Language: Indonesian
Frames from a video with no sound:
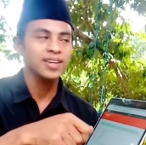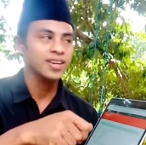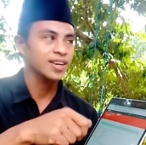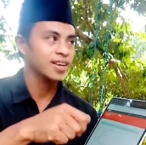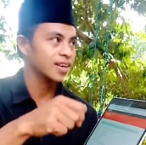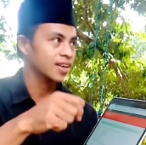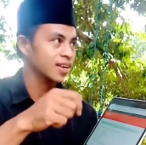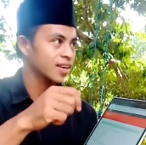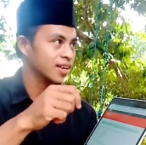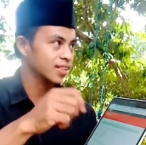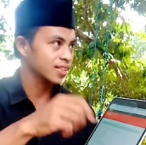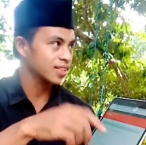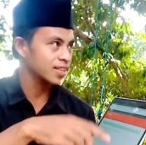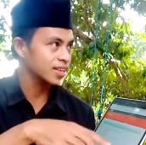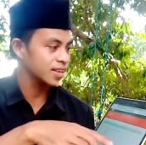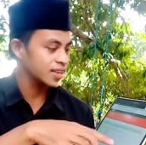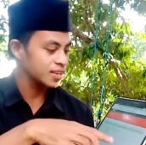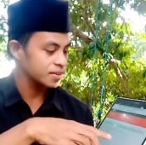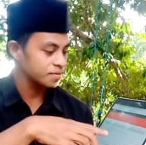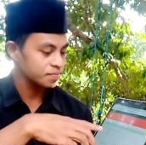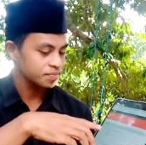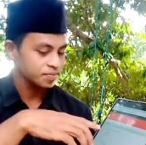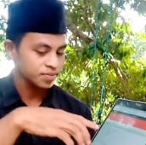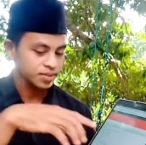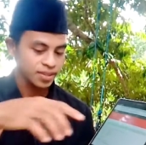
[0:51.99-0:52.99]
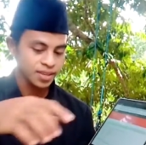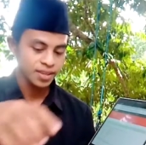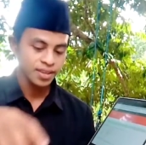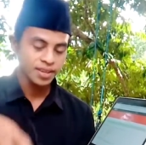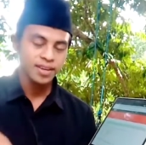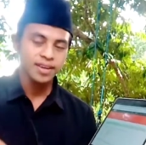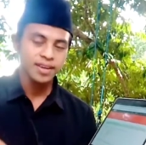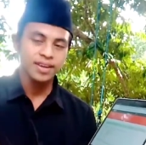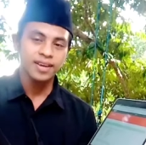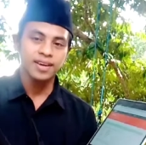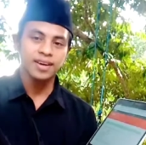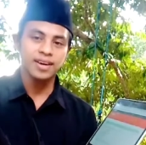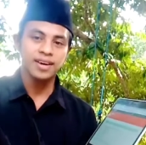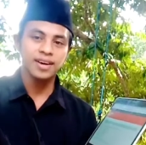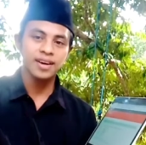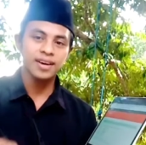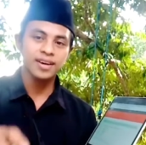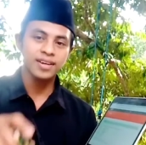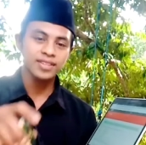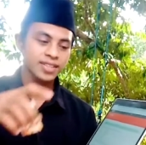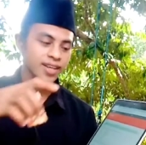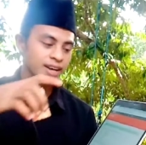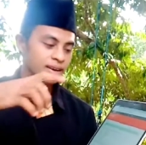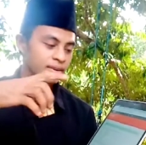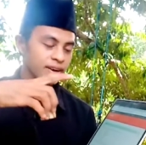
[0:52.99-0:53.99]
nah nanti
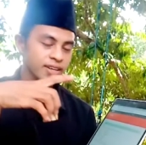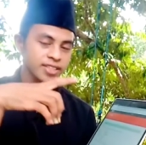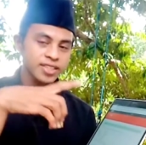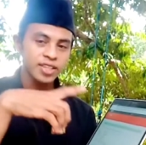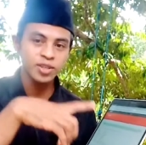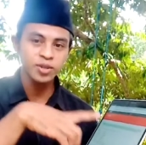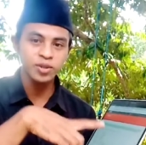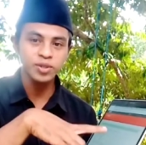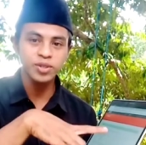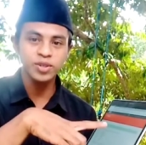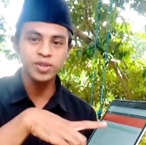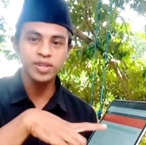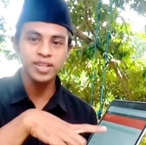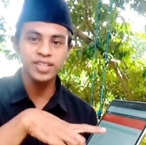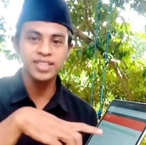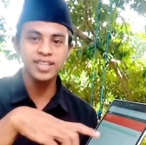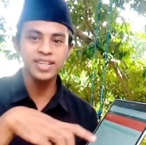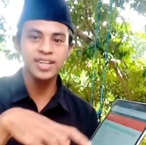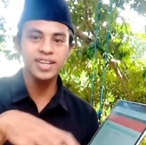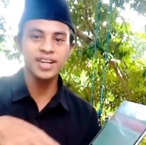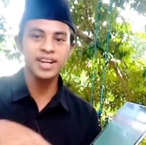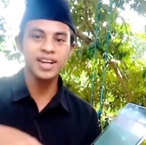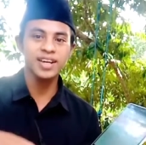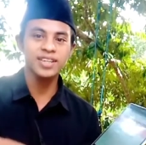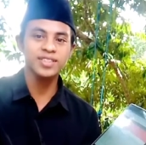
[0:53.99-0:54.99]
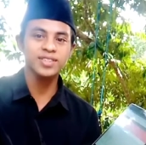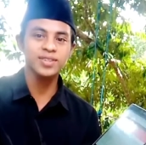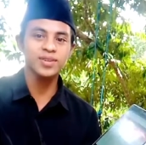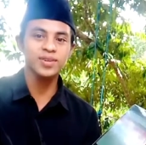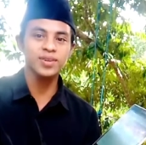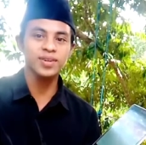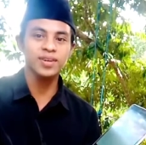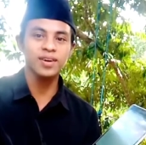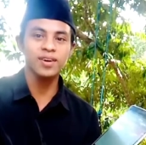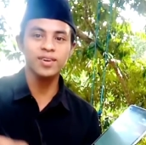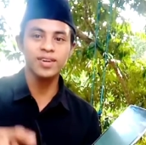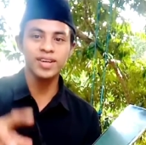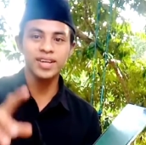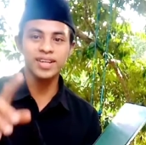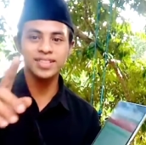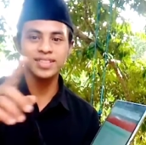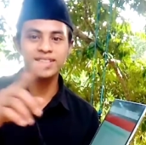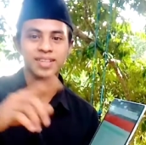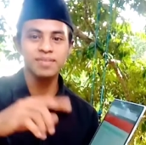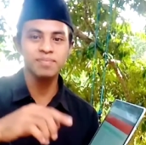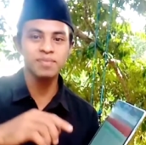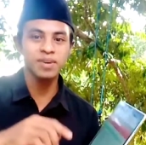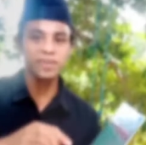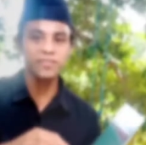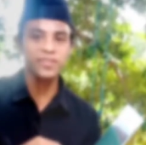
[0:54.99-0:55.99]
uh, saya kasih tunjuk di sini langsung oke
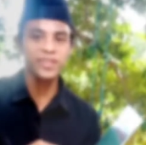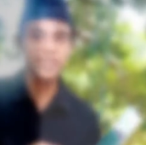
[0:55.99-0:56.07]
simak